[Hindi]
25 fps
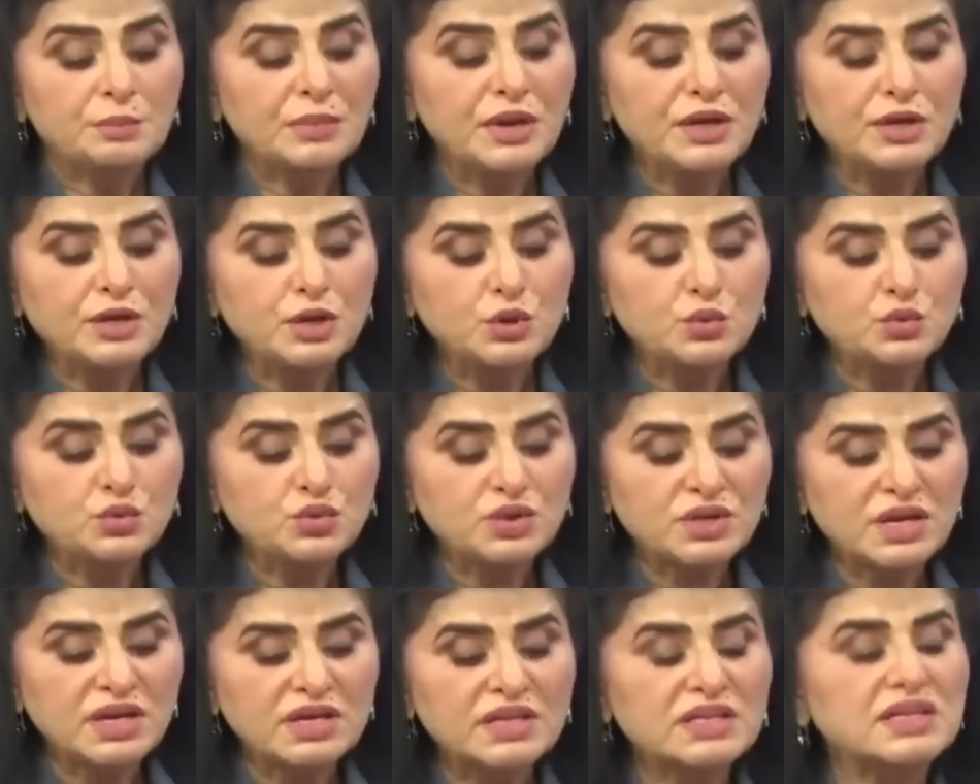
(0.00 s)
मैंने
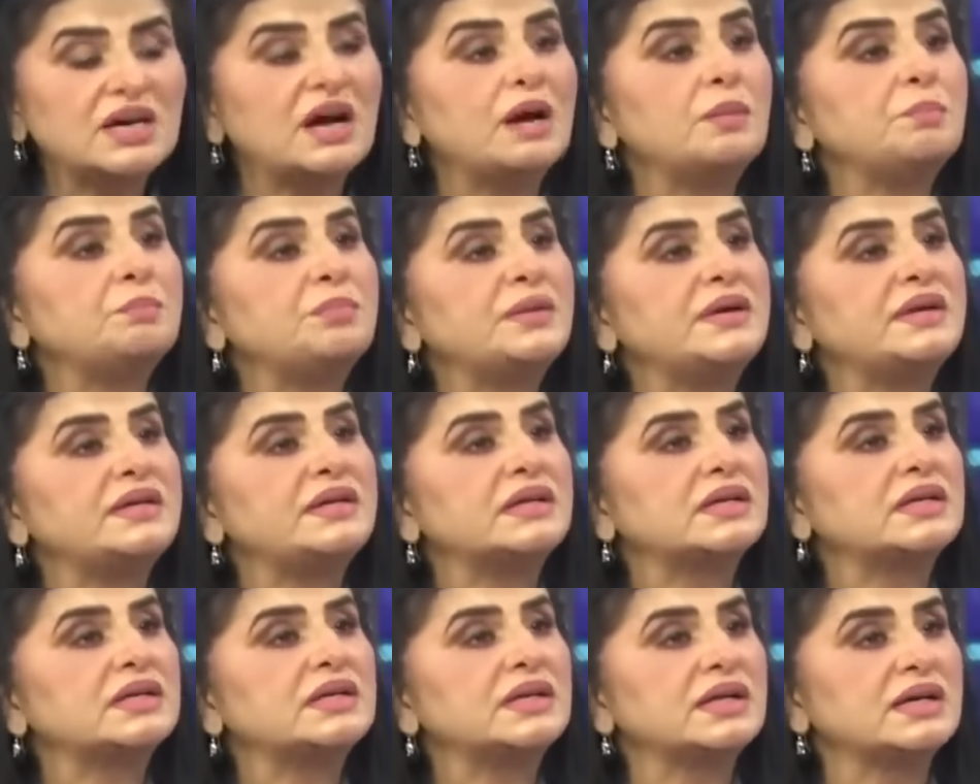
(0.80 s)
उनके नाम पे
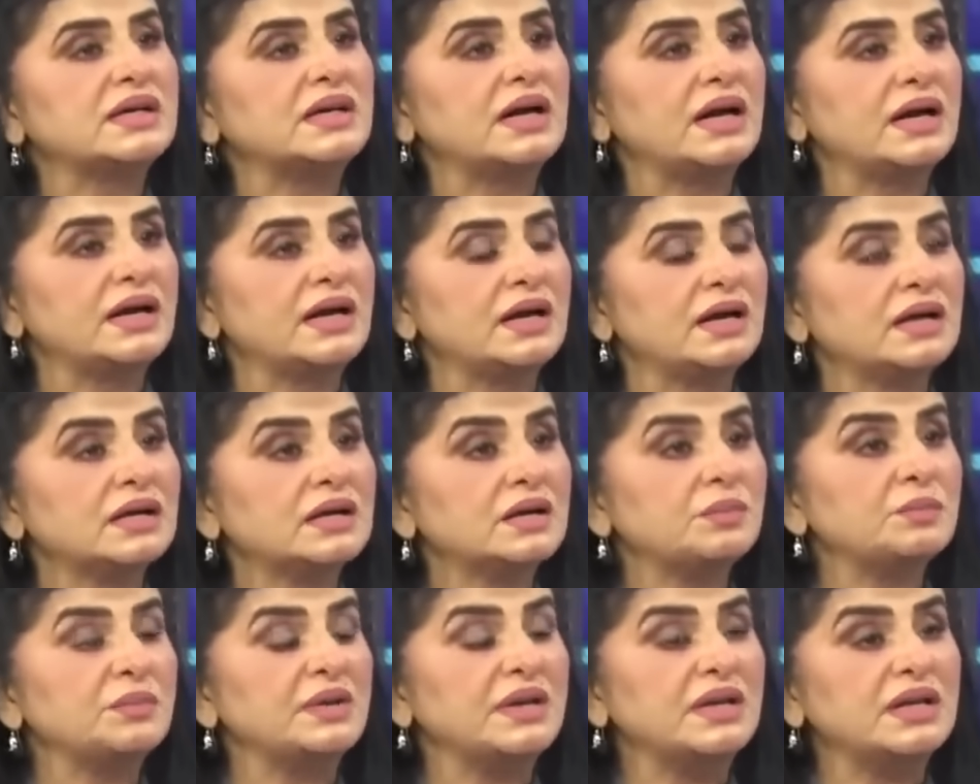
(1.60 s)
टिक लगाया
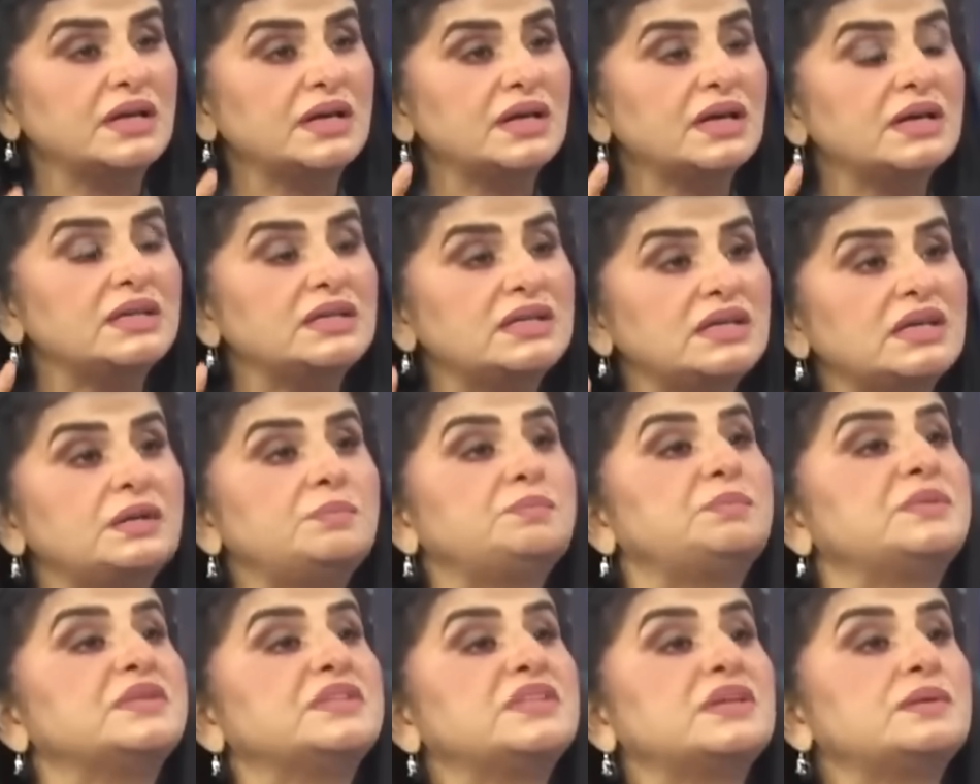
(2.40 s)
कि मैंने कहा ये
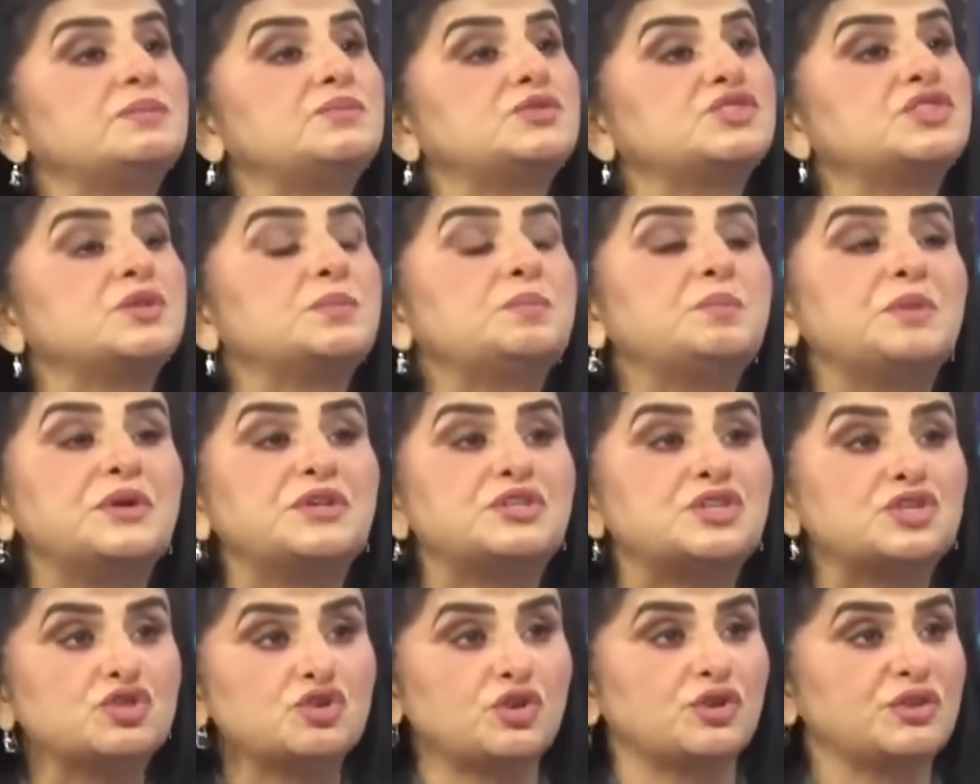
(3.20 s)
बंदा मुझे
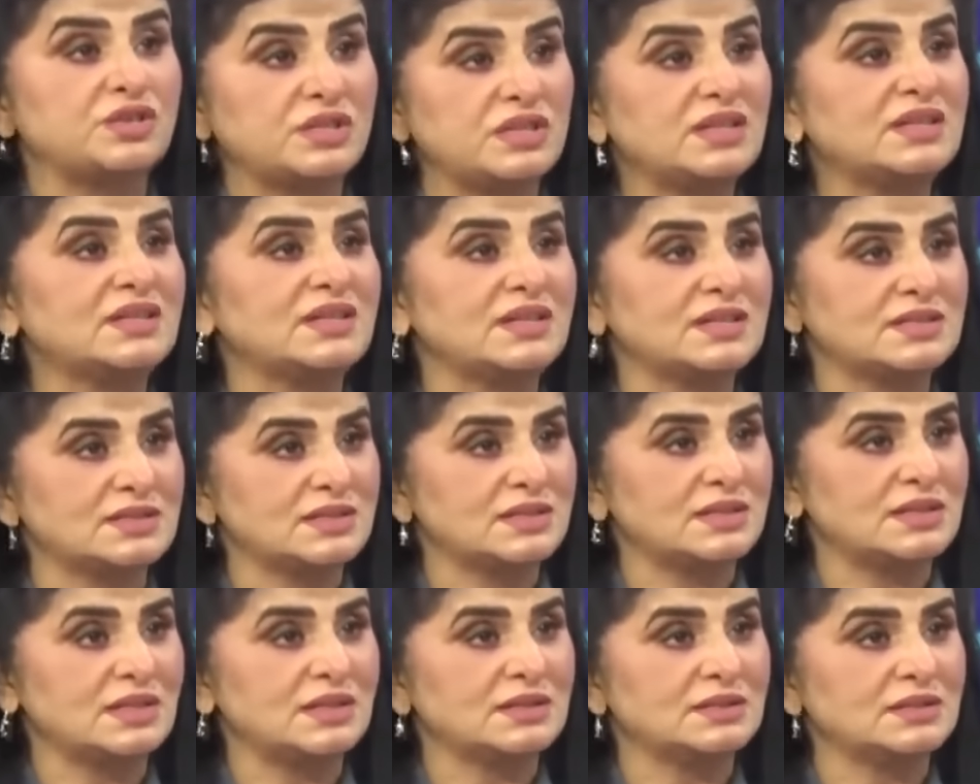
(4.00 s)
पेट्रियाटिक
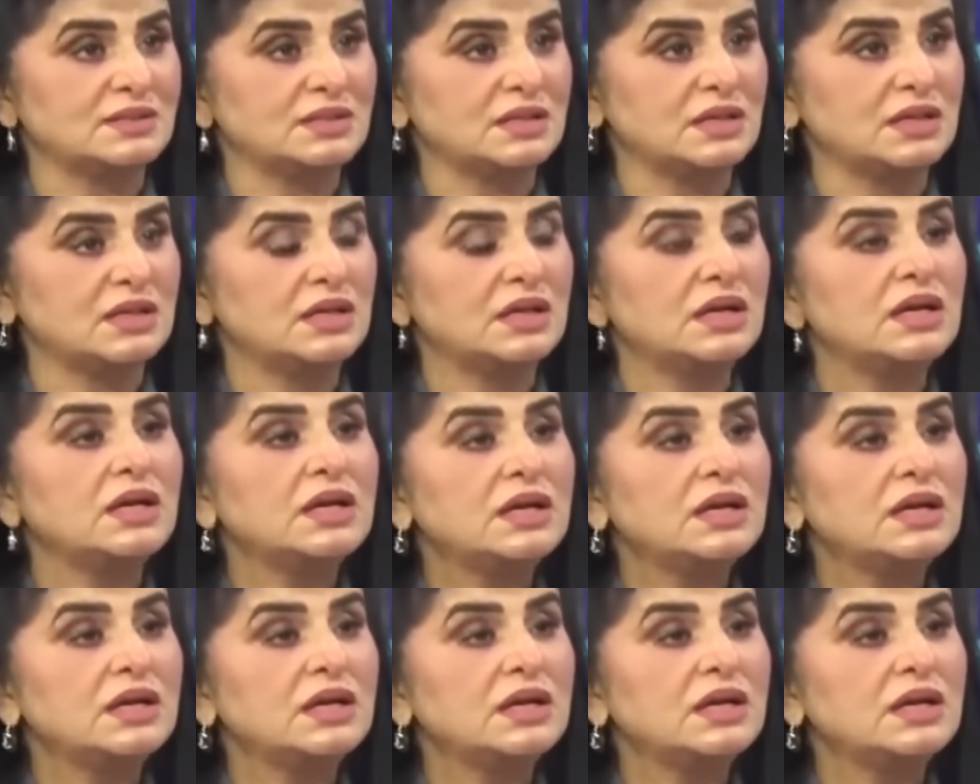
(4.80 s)
नज़र आता है